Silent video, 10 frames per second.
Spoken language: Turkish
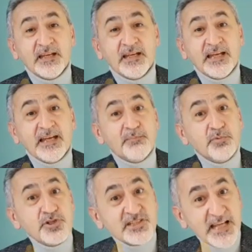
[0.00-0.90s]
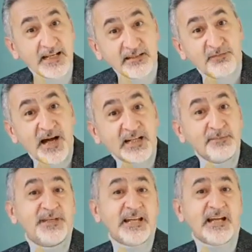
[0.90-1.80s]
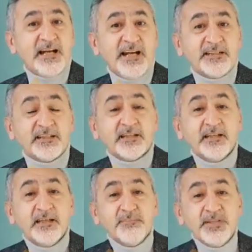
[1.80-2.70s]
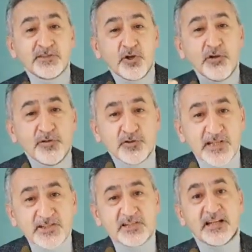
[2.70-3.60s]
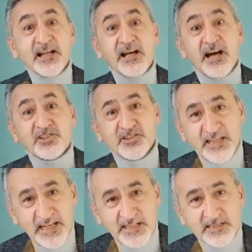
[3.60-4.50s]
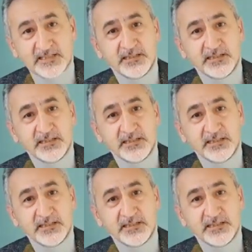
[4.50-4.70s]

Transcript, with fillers: e, bu işler farklı bir yere kaydı. Biz ölü virüs aşılarına karşı değiliz.